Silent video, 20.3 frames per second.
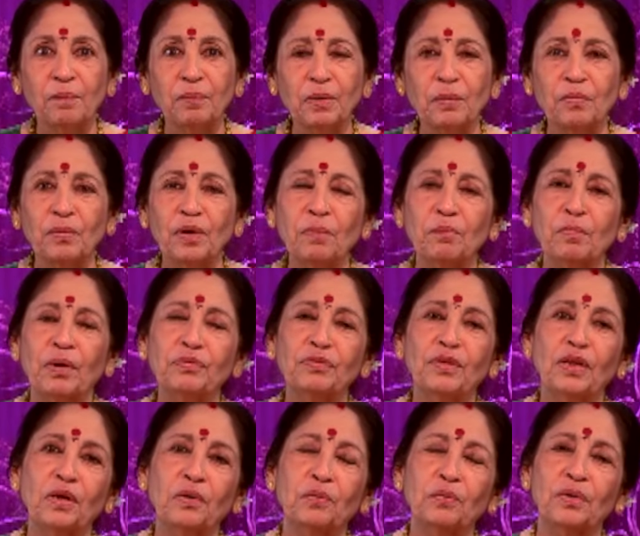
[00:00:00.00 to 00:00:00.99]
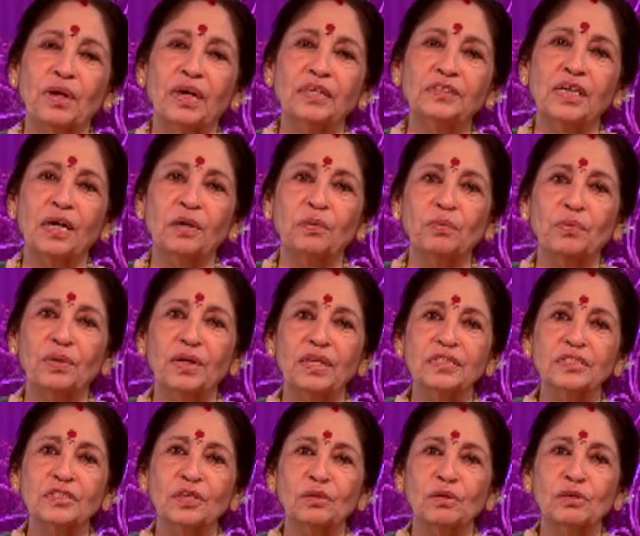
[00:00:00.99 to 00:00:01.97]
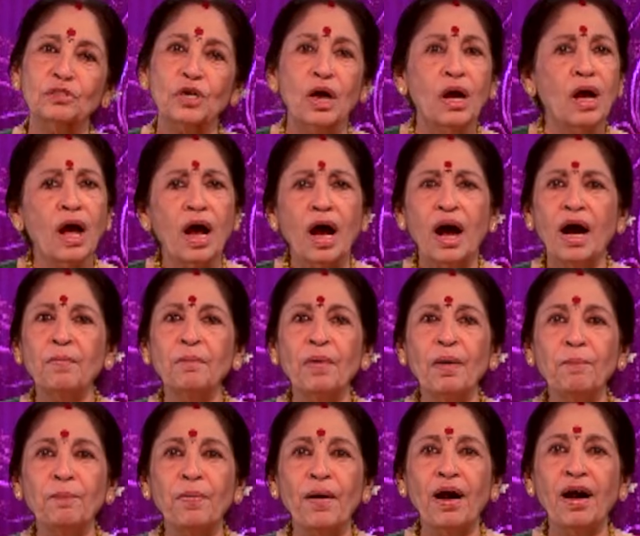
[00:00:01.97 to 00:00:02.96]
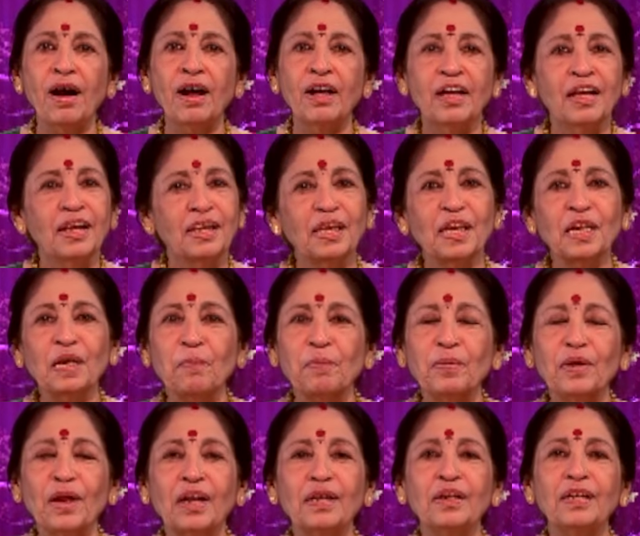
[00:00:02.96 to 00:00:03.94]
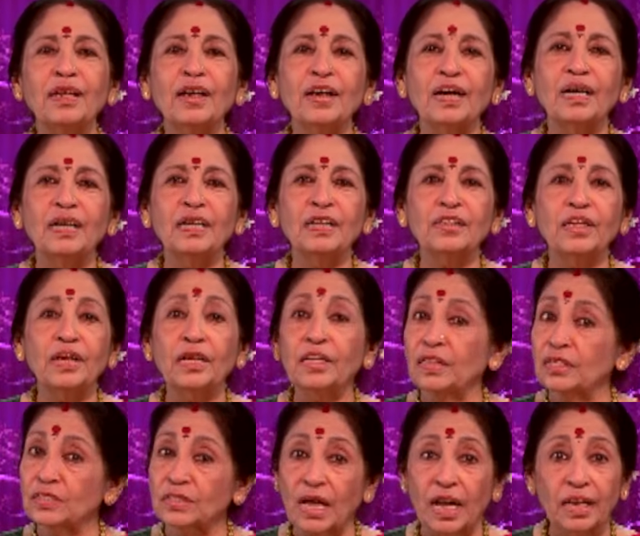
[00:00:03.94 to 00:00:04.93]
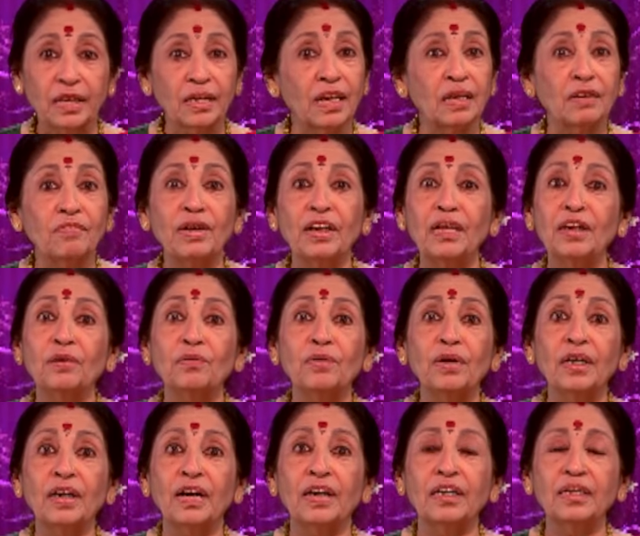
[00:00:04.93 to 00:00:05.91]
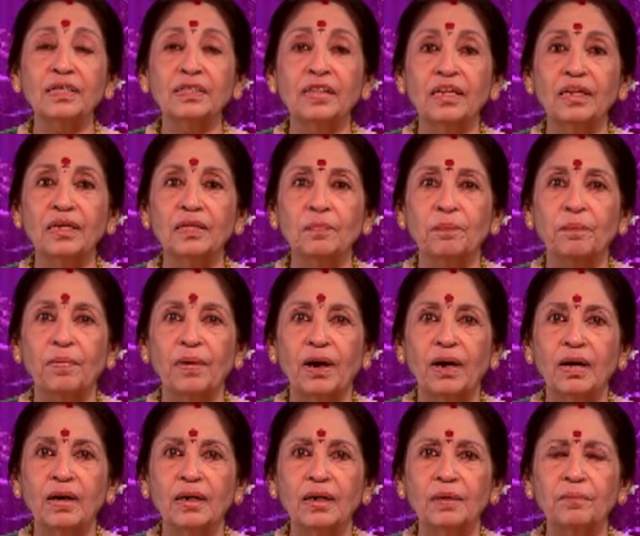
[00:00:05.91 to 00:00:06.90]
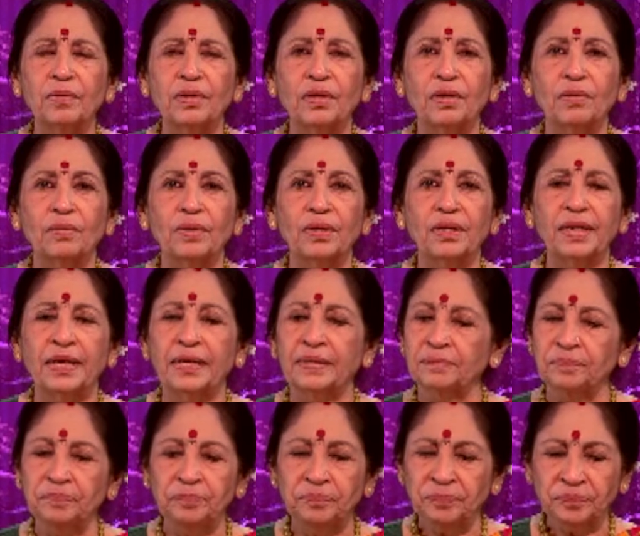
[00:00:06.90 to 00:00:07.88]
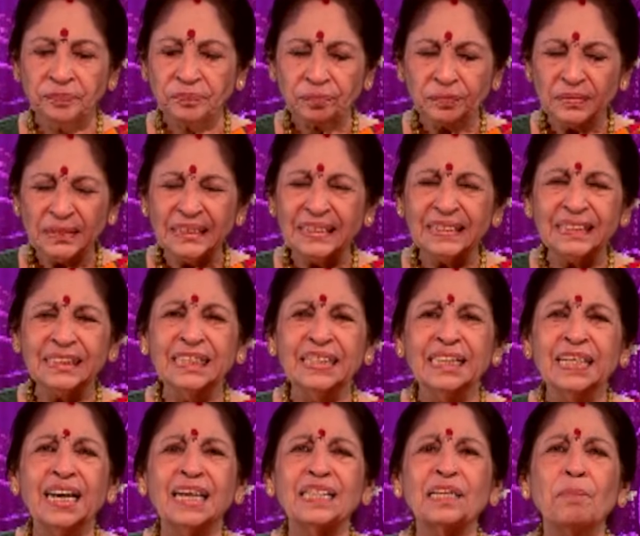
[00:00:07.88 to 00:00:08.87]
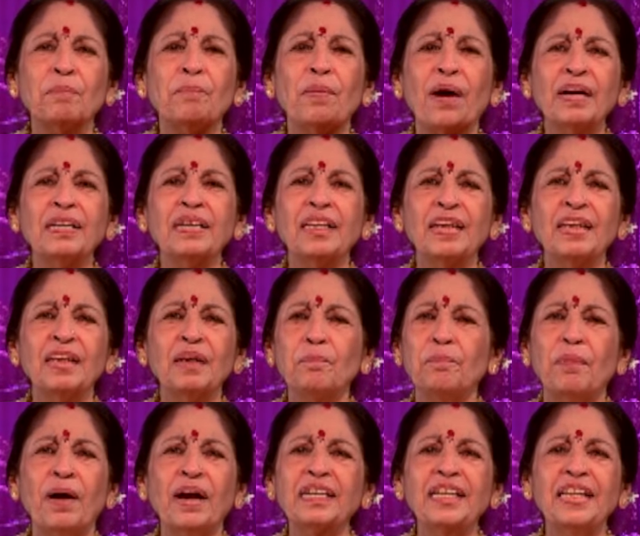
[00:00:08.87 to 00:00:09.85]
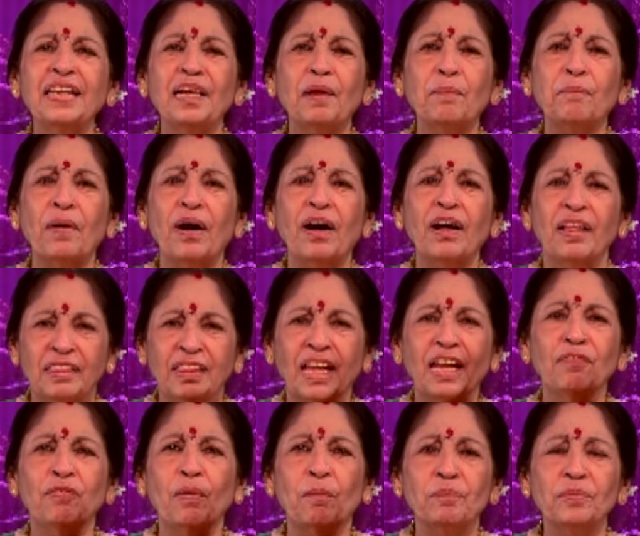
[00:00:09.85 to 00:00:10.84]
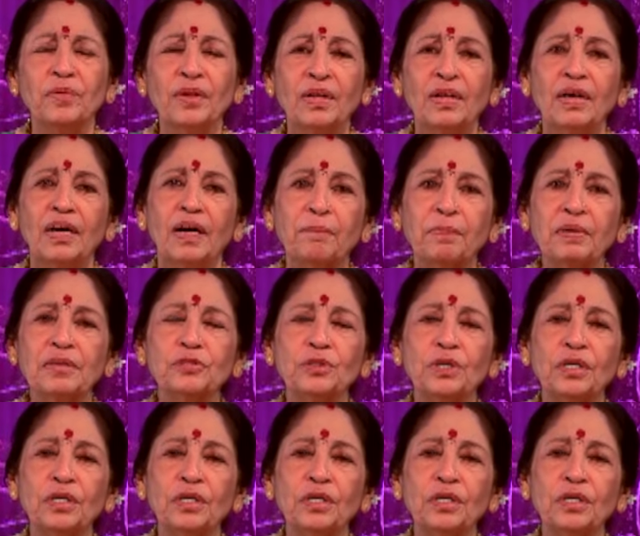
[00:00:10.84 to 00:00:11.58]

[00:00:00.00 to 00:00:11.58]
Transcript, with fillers: உடனே மந்திரிக்கும் ராஜாவுக்கும் ஒரே சந்தோஷம் ஆமாம்ப்பா எனக்கு இப்போ நல்லா கண்ணு தெரியுது சாயங்கால வேளையில் கூட கண்ணு தெரியுதுப்பா அப்படின்ன உடனே அந்த பாட்டி பாட்டி இல்லைப்பா தெய்வம் அப்படின்னு